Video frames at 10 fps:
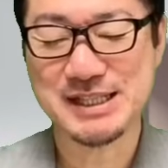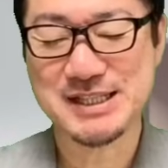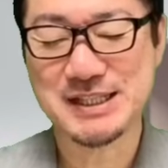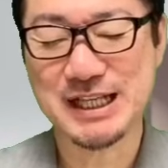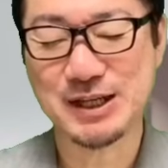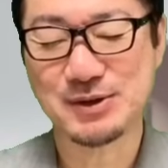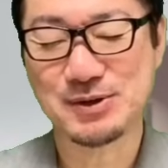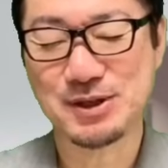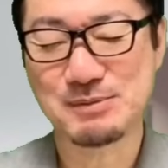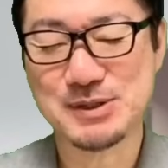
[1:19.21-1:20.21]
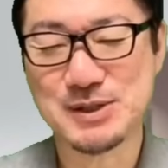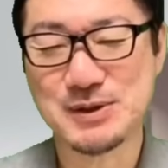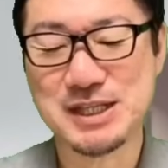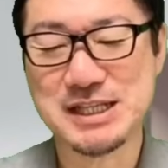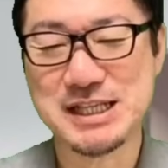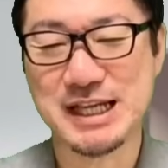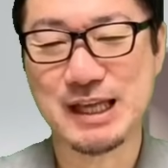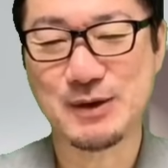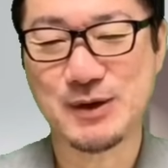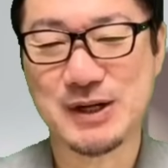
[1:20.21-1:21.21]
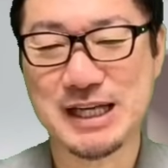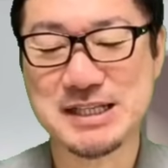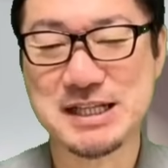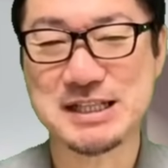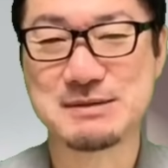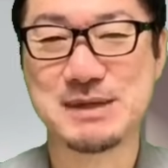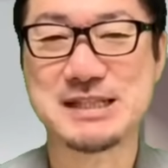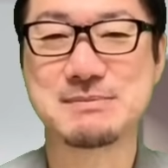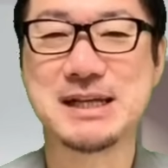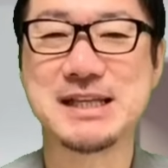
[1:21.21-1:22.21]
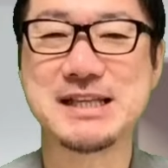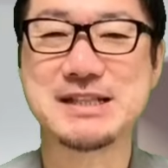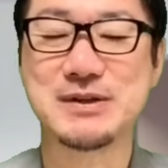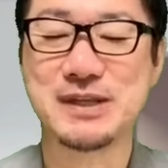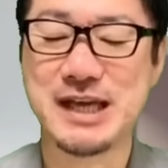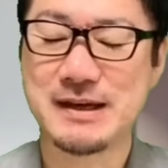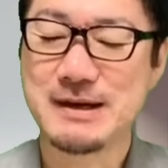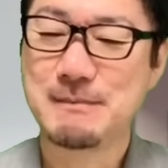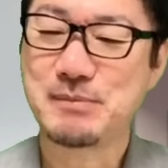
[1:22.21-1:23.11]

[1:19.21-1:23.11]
菅の時もそうでしたけど、8月末までですよね、